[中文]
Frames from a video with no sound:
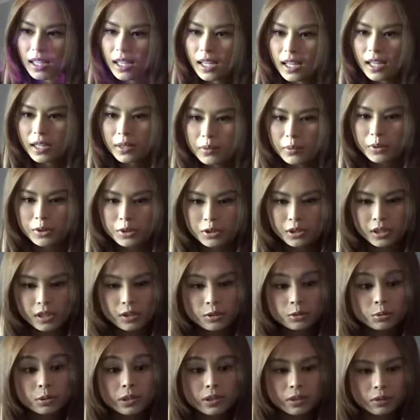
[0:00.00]
呃，我觉得
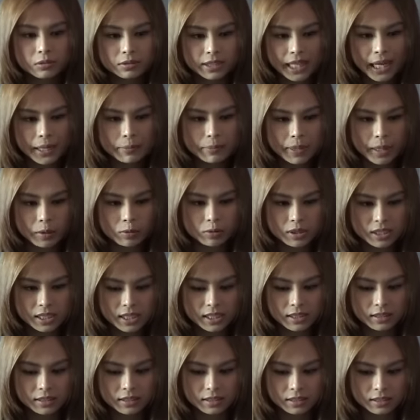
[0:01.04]
最有代表
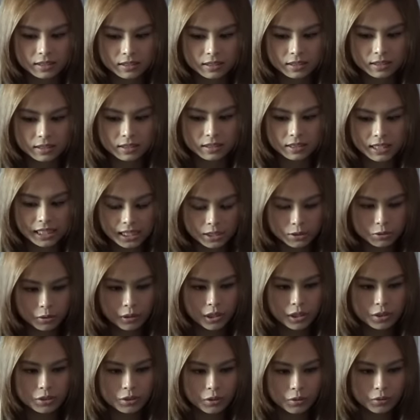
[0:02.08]
性的其中
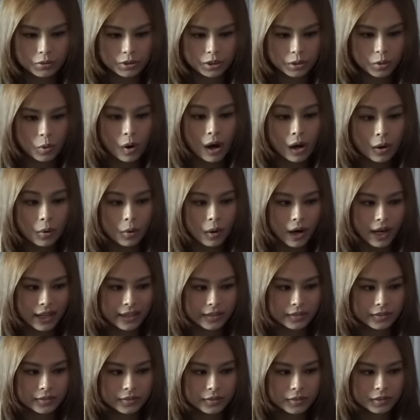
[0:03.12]
一首是《光
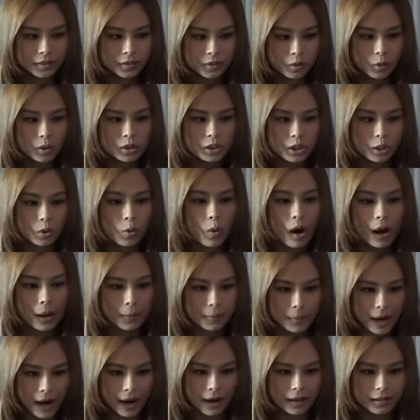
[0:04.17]
环》或者《光
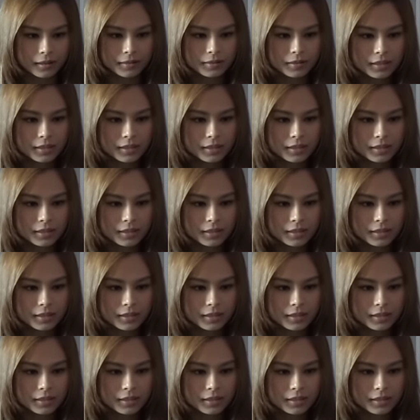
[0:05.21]
芒》。